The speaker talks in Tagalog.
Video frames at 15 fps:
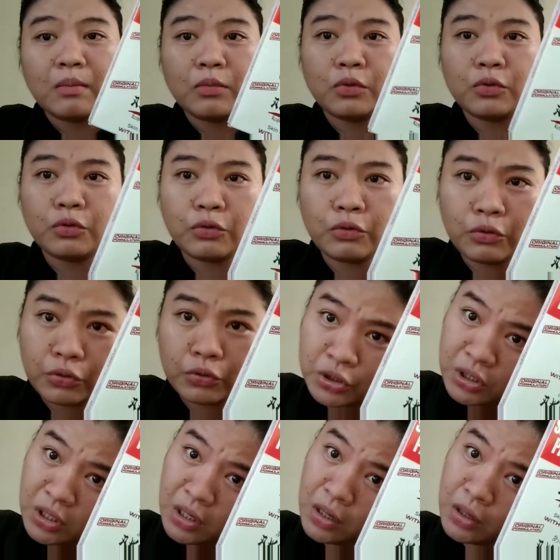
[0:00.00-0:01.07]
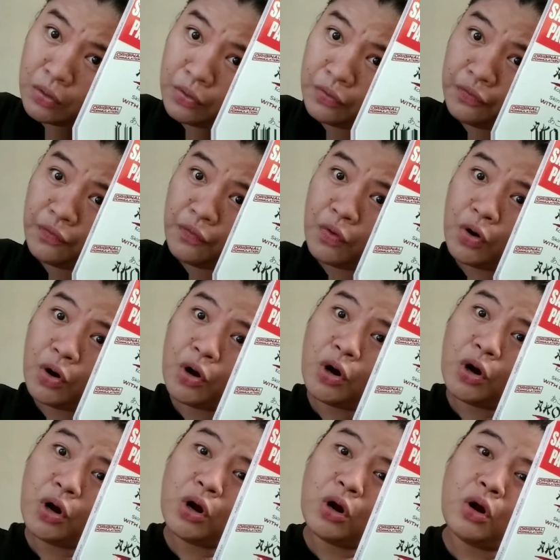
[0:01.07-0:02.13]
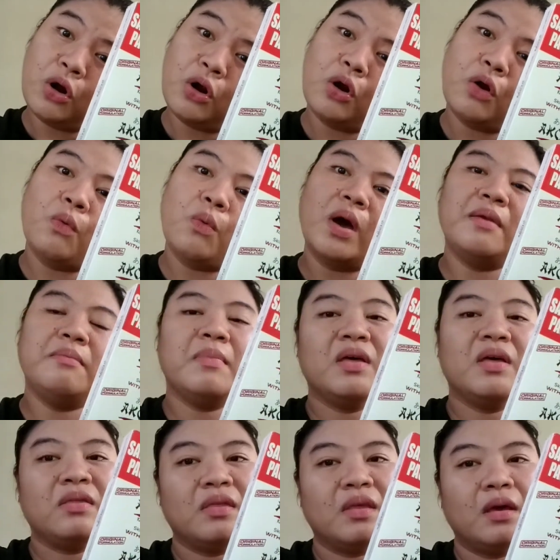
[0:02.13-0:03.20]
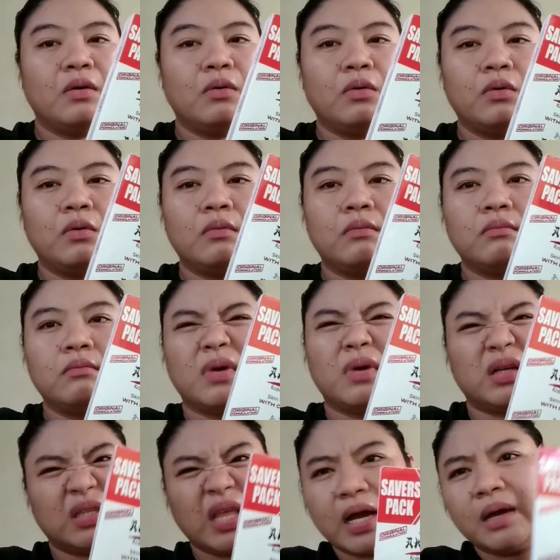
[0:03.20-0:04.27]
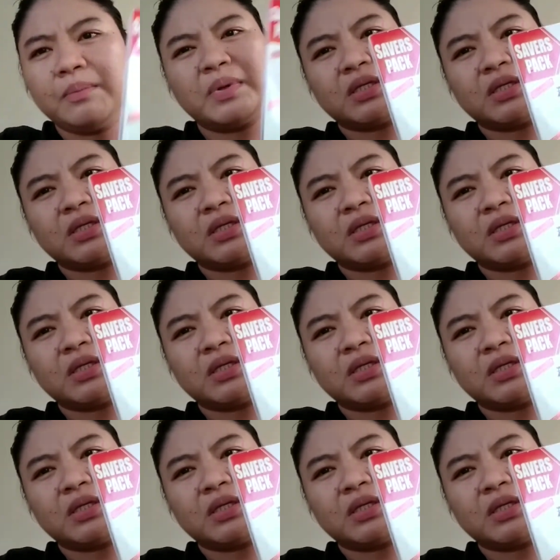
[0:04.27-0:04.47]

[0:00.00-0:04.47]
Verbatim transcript: nimo siya good for one month kog magdagan